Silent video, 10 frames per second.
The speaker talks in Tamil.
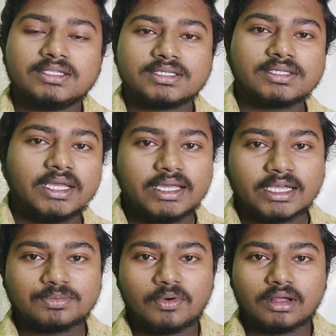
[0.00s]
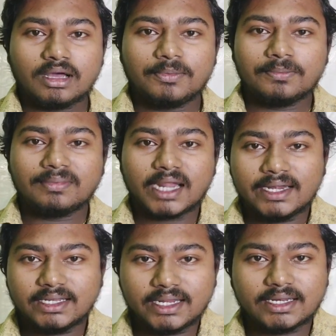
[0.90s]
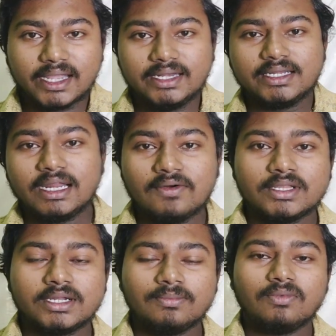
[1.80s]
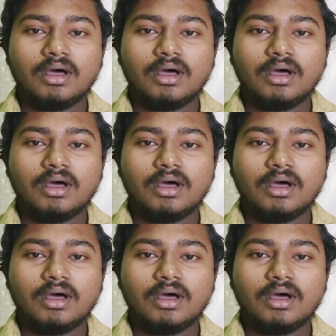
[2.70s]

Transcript: சிக்ஸ்டி இயர்ஸ் போனதுக்கப்புறம் நைன்டீன் நைன்ட்டியில் வந்துட்டு